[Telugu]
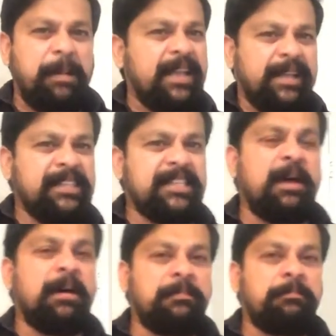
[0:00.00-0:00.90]
పలకరించిన
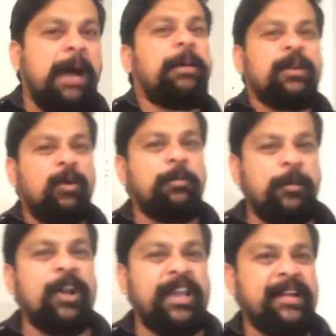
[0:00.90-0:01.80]
పాపాలు కూడా
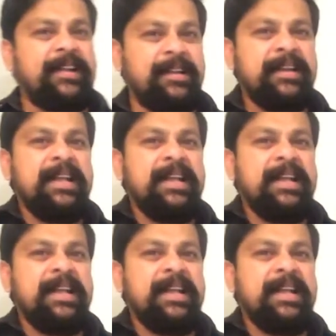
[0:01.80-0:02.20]
పోలేదండి